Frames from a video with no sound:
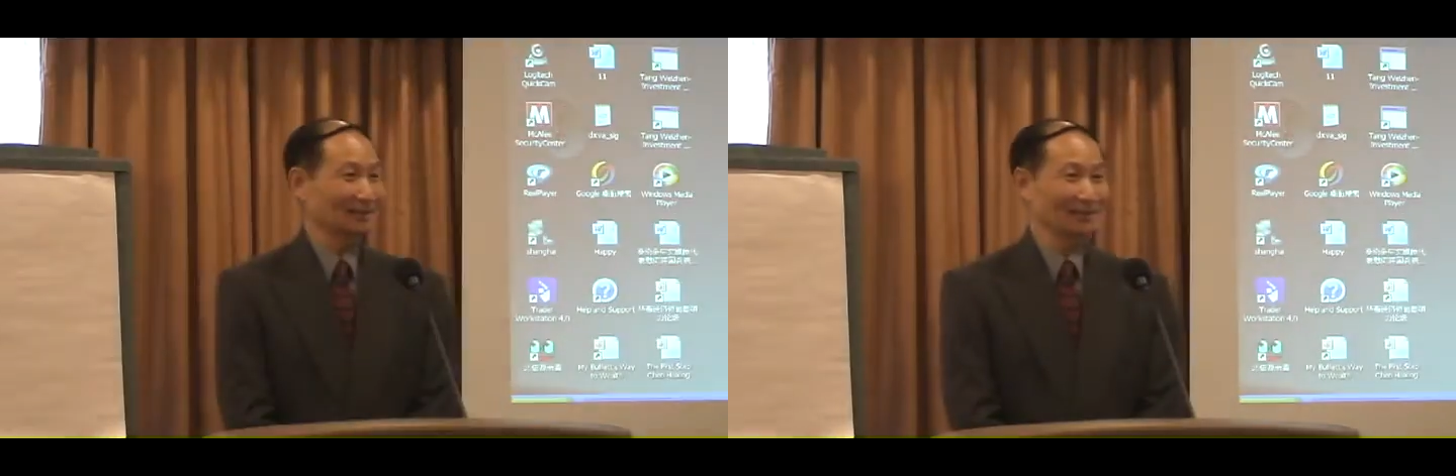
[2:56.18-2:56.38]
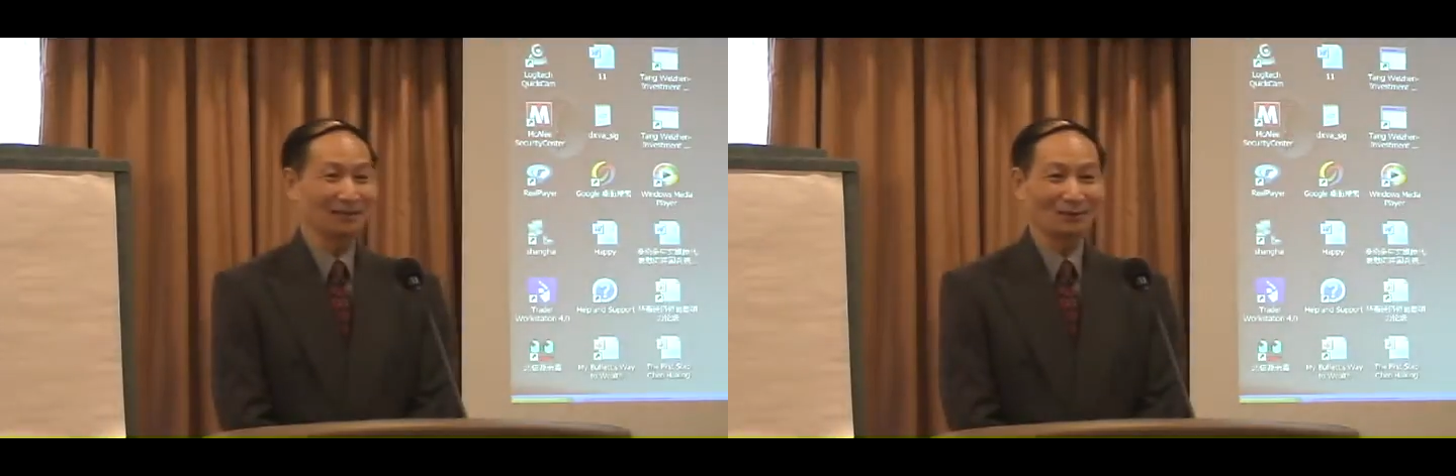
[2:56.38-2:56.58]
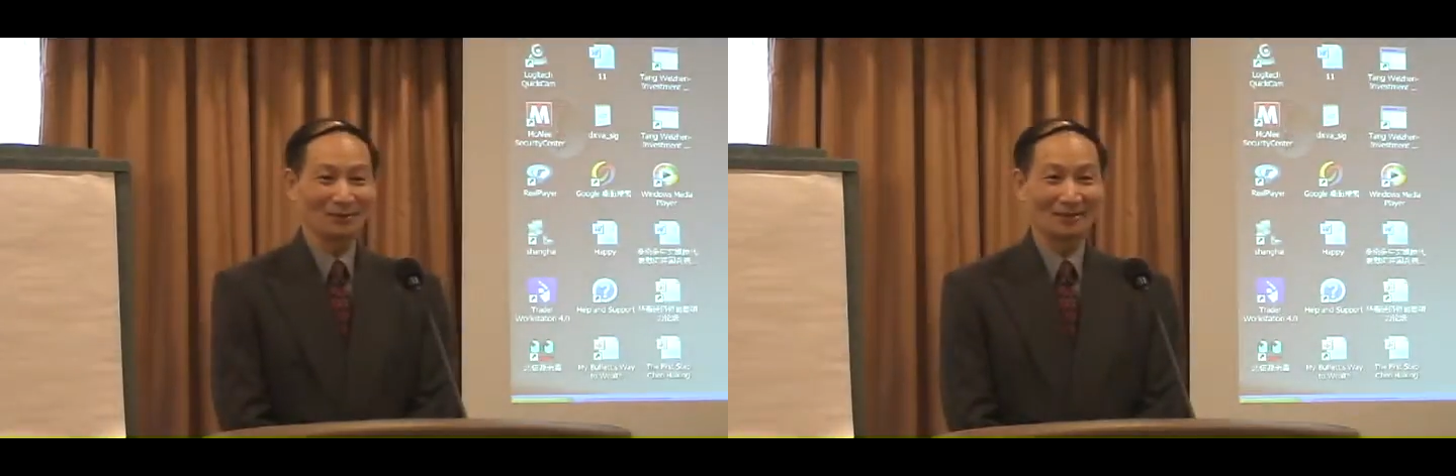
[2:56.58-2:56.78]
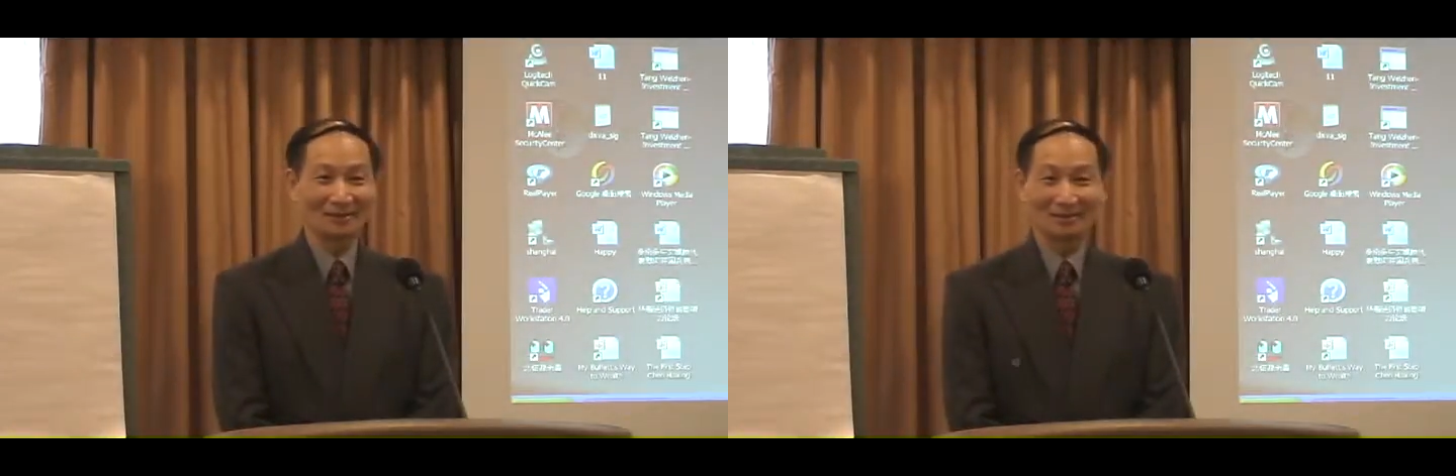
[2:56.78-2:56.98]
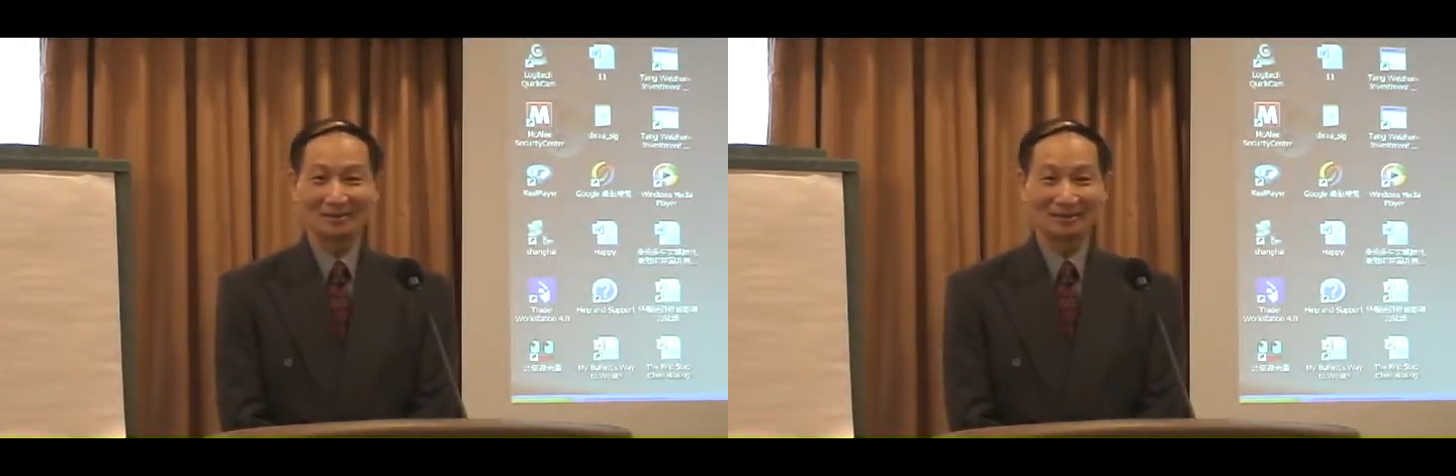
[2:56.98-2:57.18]
是我
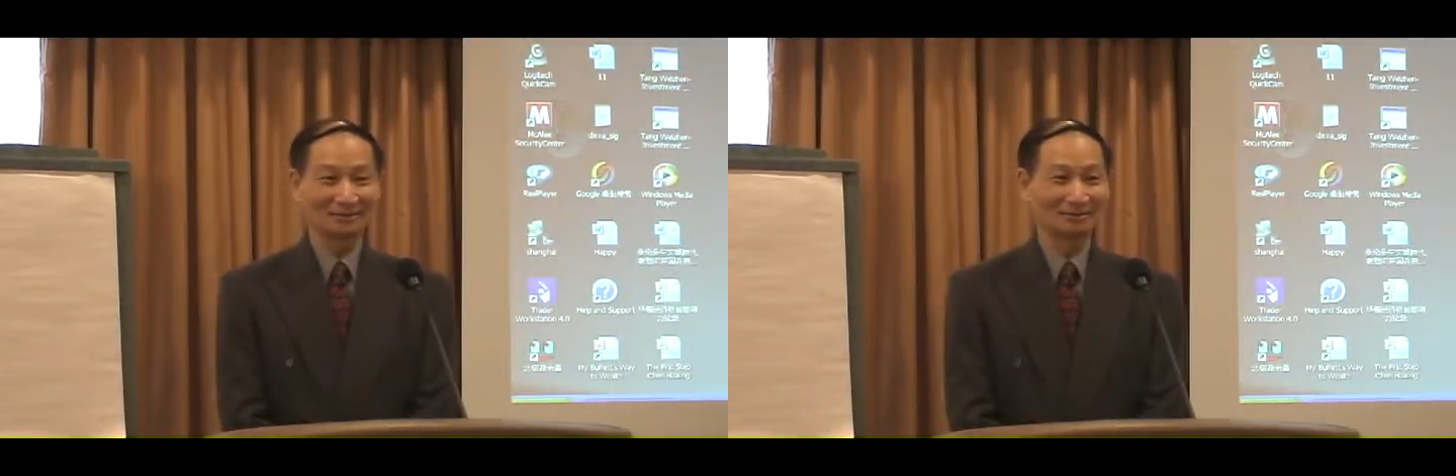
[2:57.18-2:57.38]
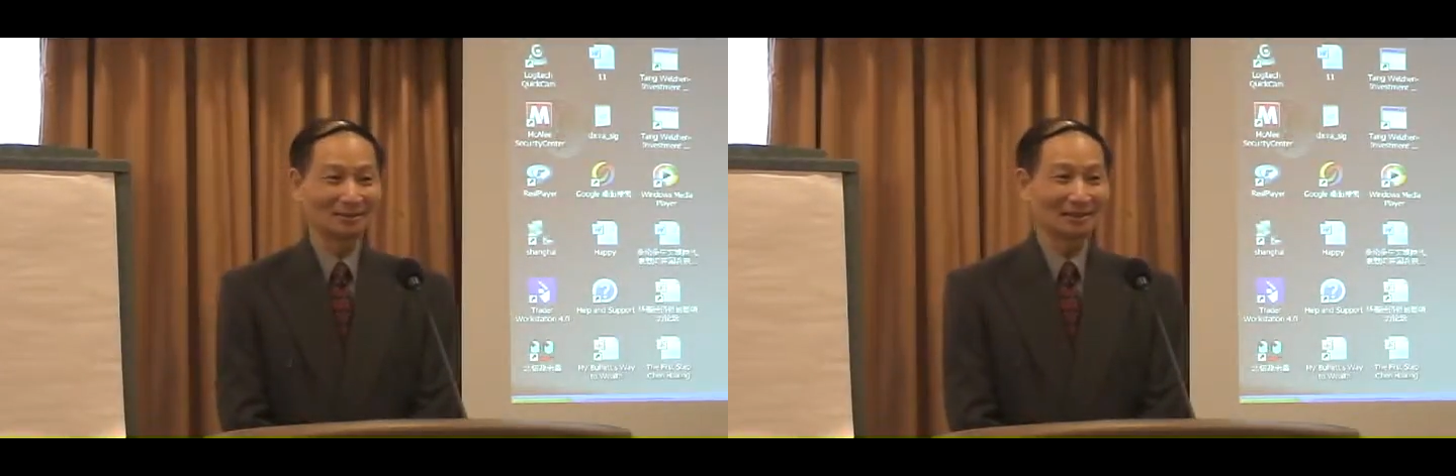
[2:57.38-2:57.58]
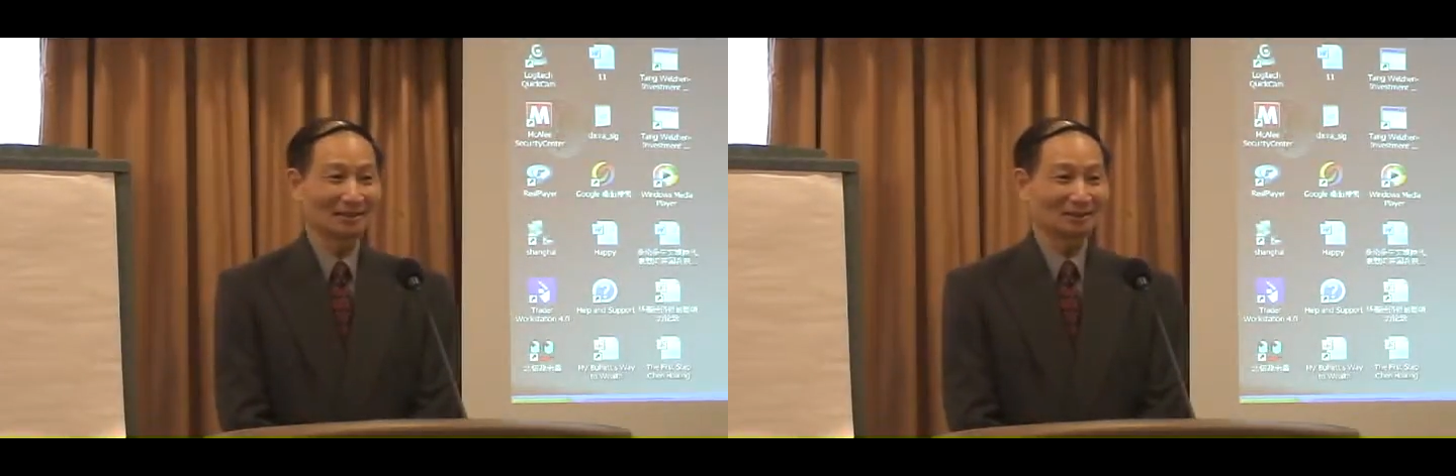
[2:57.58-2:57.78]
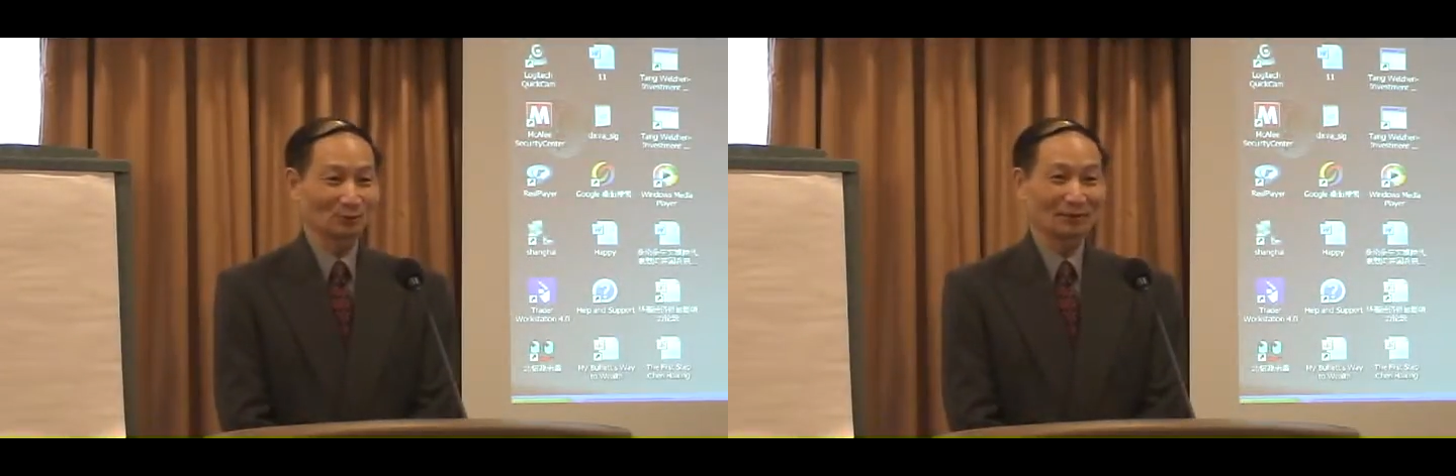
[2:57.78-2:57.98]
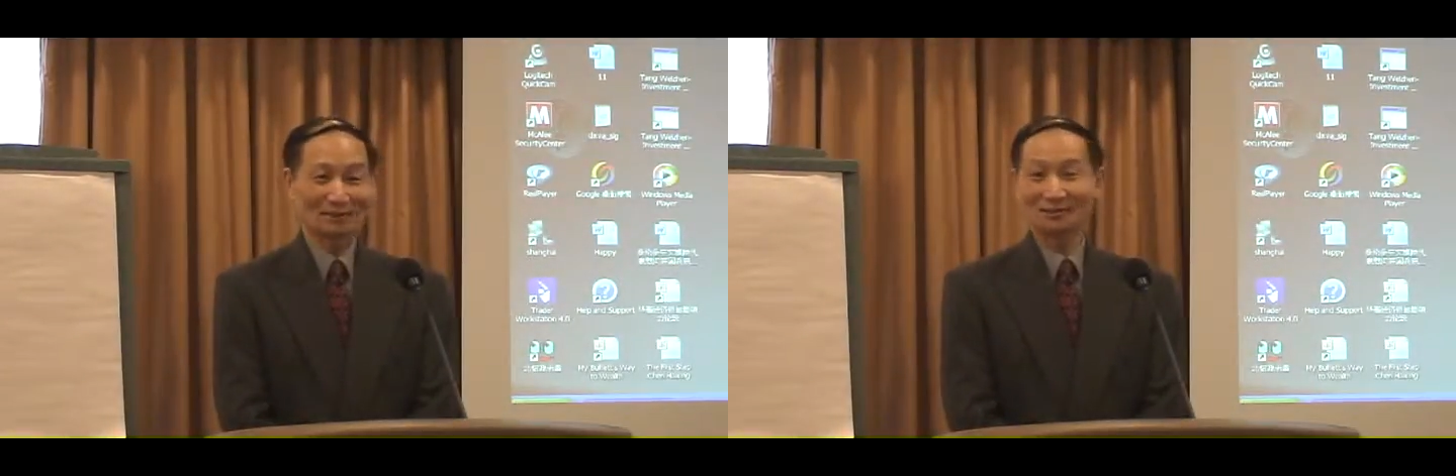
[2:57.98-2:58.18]
们的
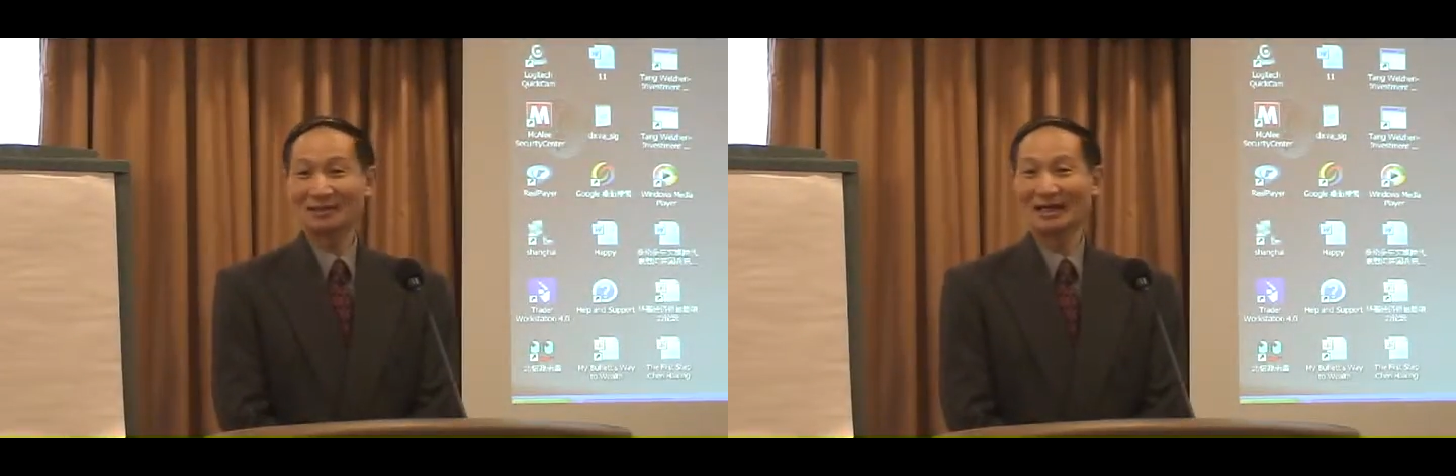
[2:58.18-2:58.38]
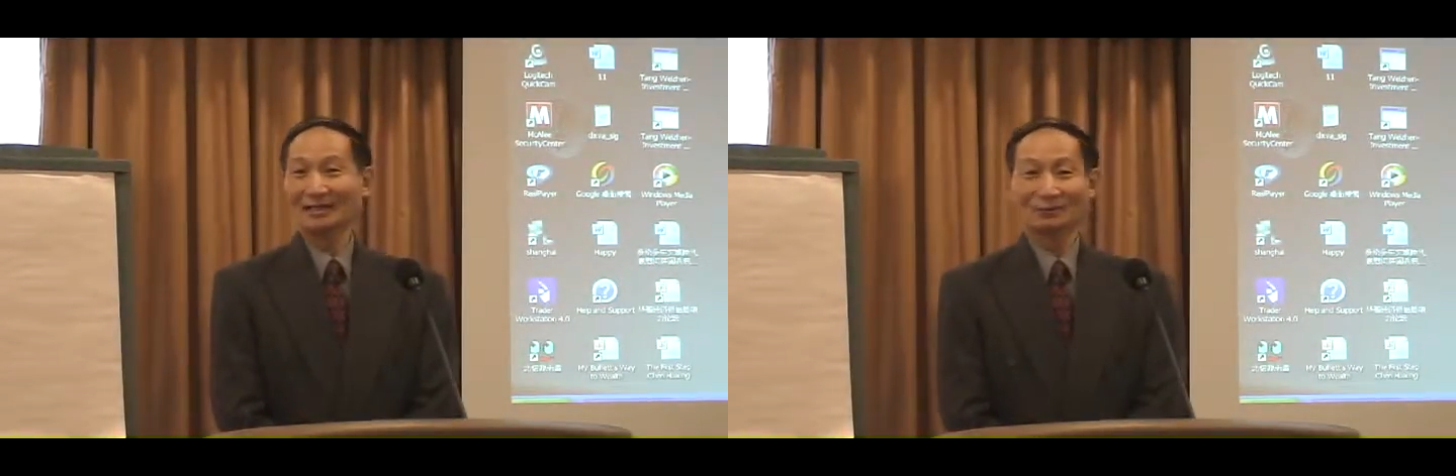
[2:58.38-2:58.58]
钟女士来，